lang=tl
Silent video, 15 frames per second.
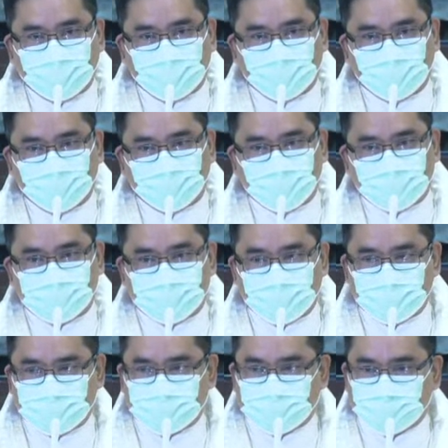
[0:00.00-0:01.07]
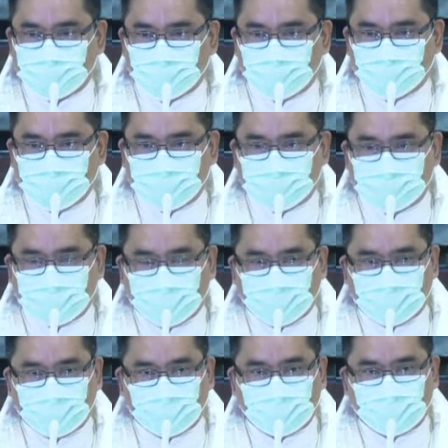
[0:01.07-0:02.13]
iyong misis o
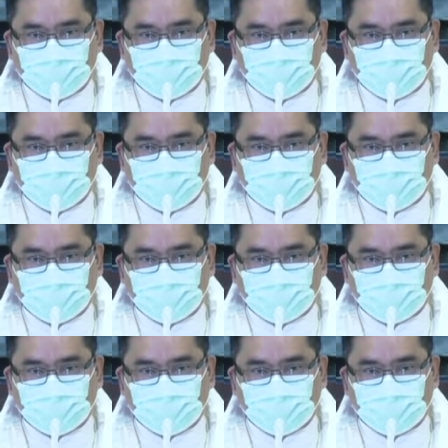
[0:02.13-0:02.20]
mister,